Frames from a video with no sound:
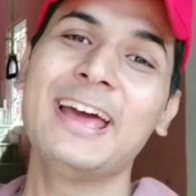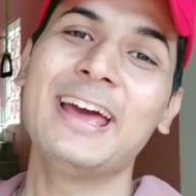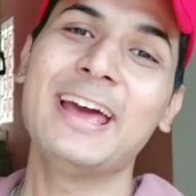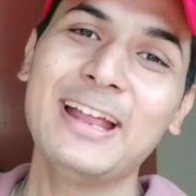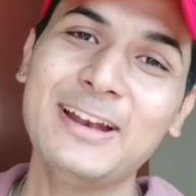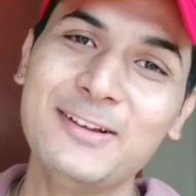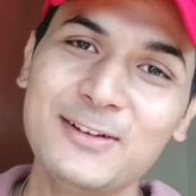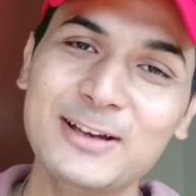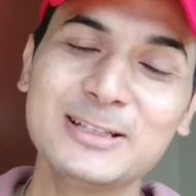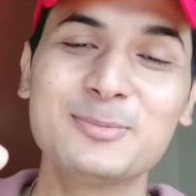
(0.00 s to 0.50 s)

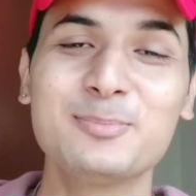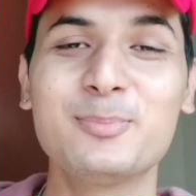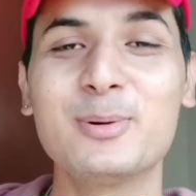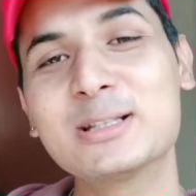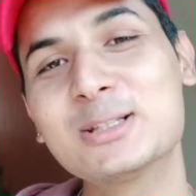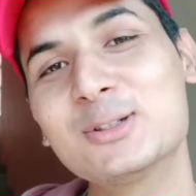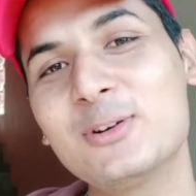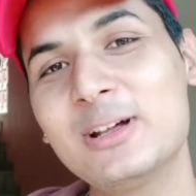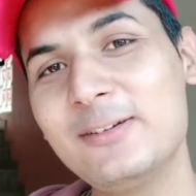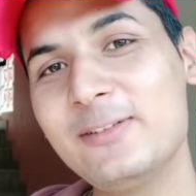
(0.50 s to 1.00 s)
एनीवेज
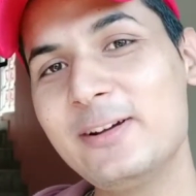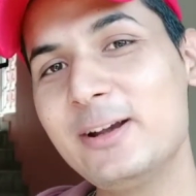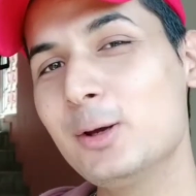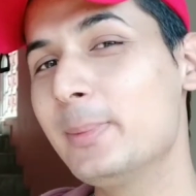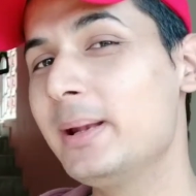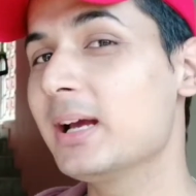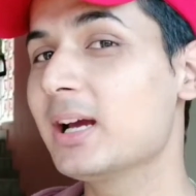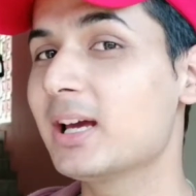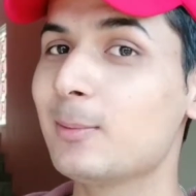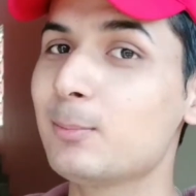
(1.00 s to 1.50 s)
परसों वाली वीडियो
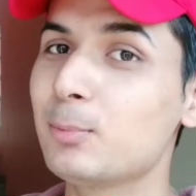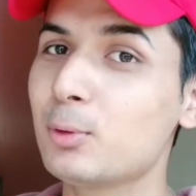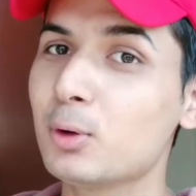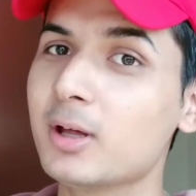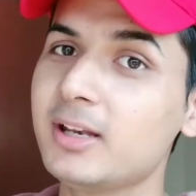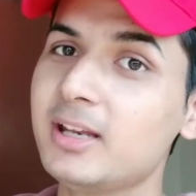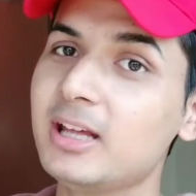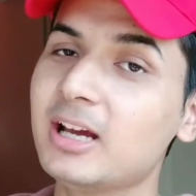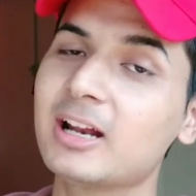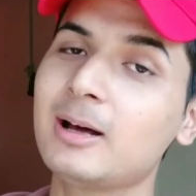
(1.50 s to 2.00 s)
मैंने कल अपलोड
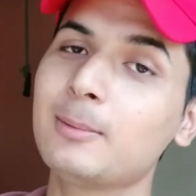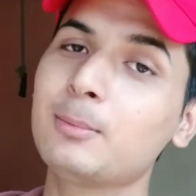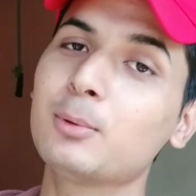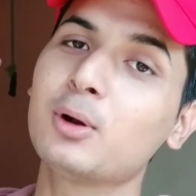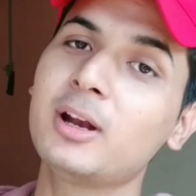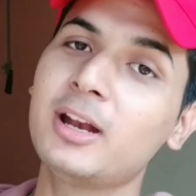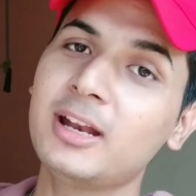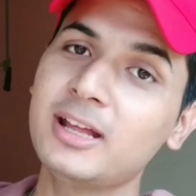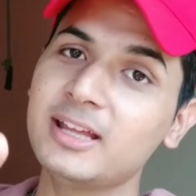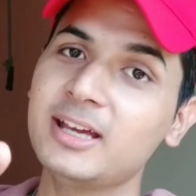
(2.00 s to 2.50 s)
करी अगर आप लोगों
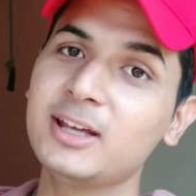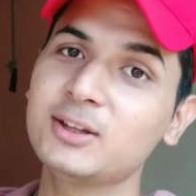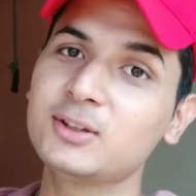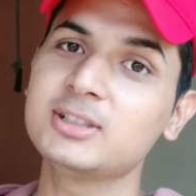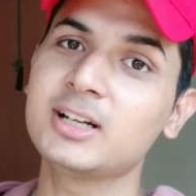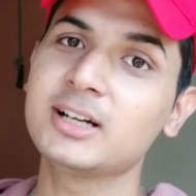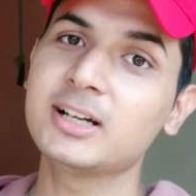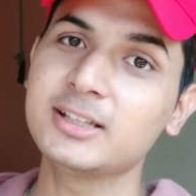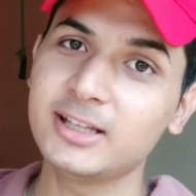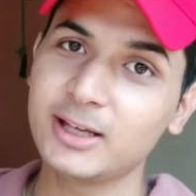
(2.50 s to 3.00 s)
ने नहीं देखी तो
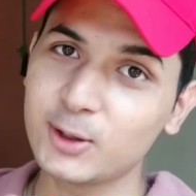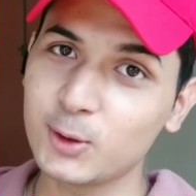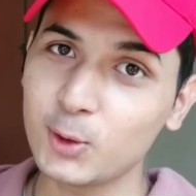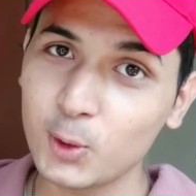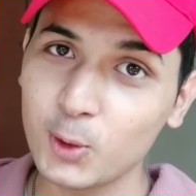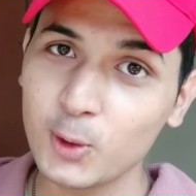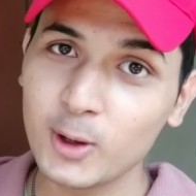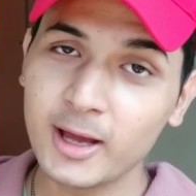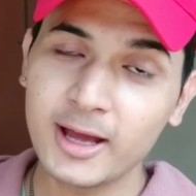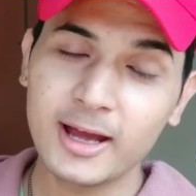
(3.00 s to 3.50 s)
जाके देखो
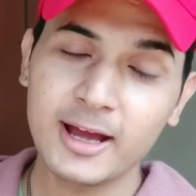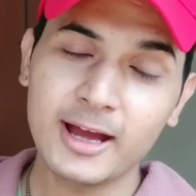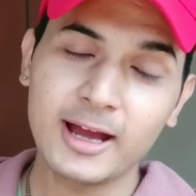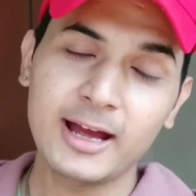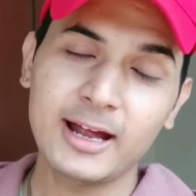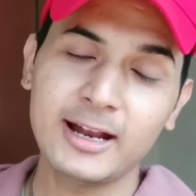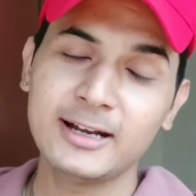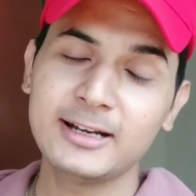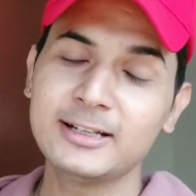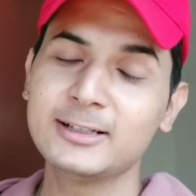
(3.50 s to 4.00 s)

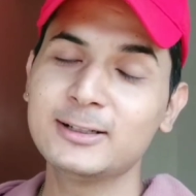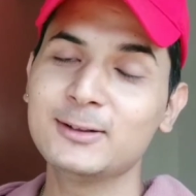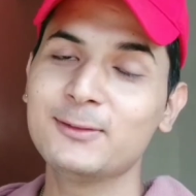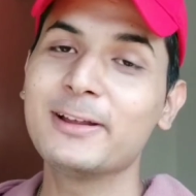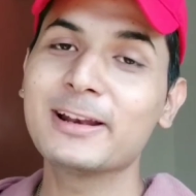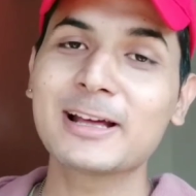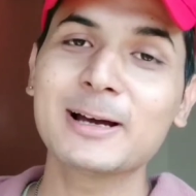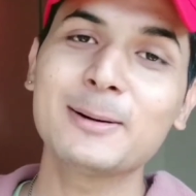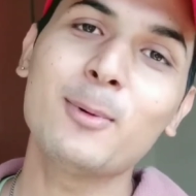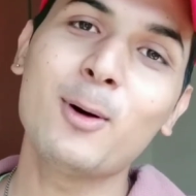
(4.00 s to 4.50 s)
एंड
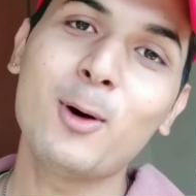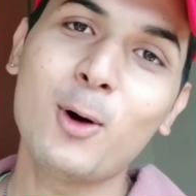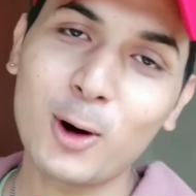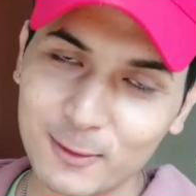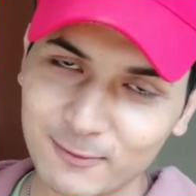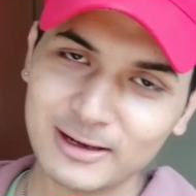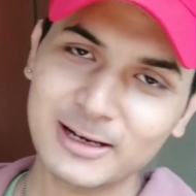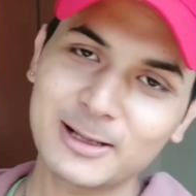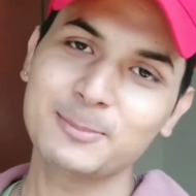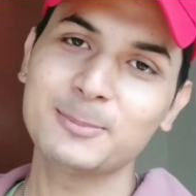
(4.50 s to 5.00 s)
वेलकम uh, और
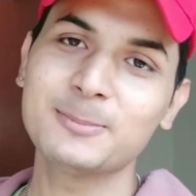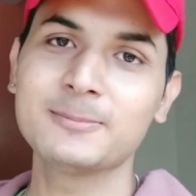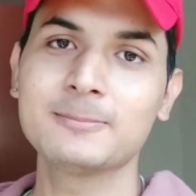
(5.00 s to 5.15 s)
वेलकम